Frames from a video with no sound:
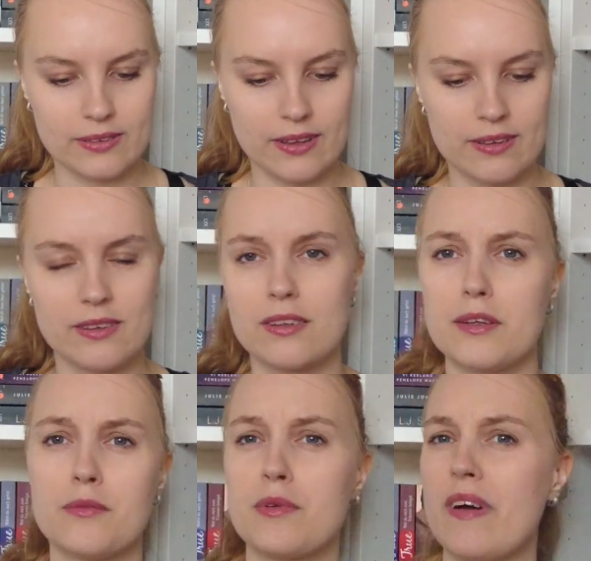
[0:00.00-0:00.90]
das
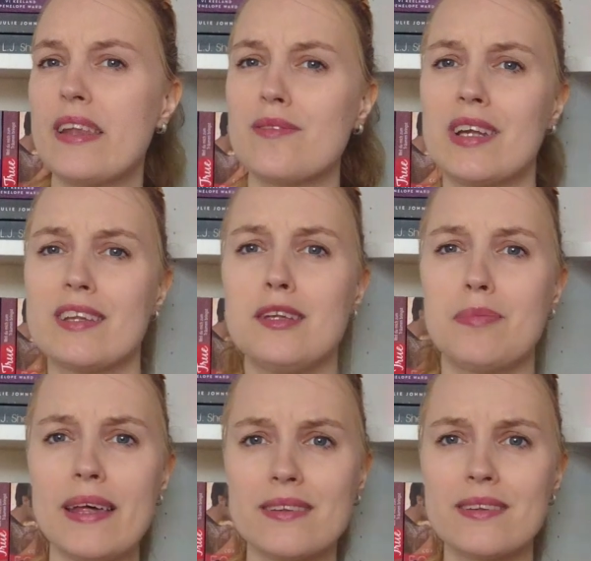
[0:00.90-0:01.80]
beweisen will, dass sie die
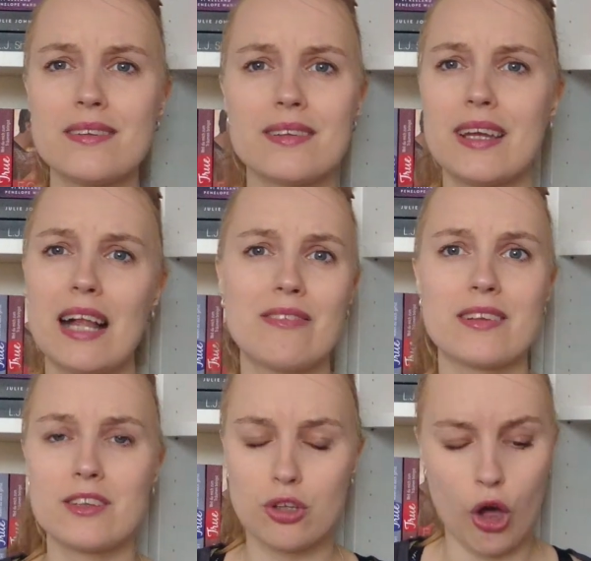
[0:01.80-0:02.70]
Beste ist, egal
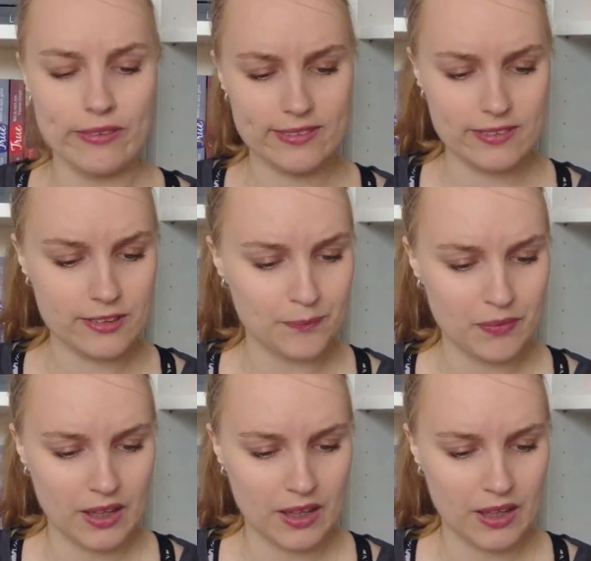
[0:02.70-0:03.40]
was es kostet.